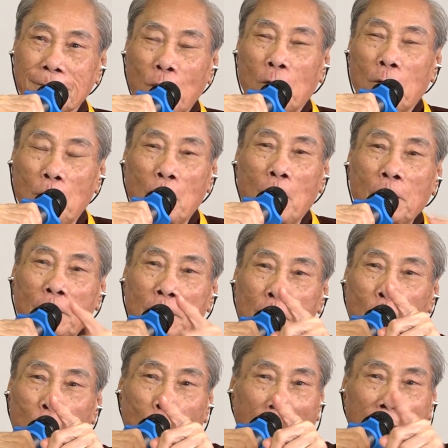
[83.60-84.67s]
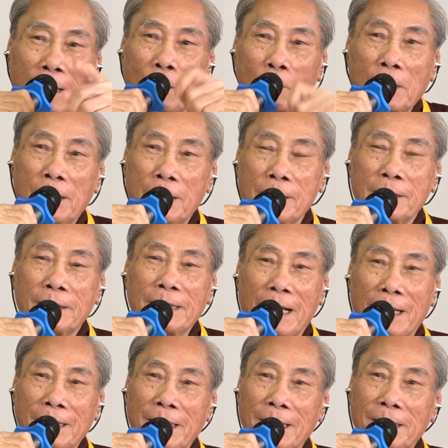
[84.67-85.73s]
Con robot đó, nó hoạt động là được, nó
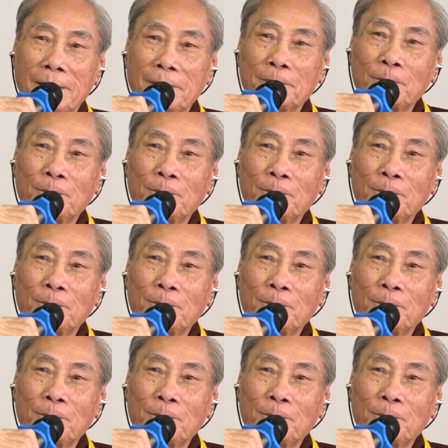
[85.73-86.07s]
nhờ cái gì?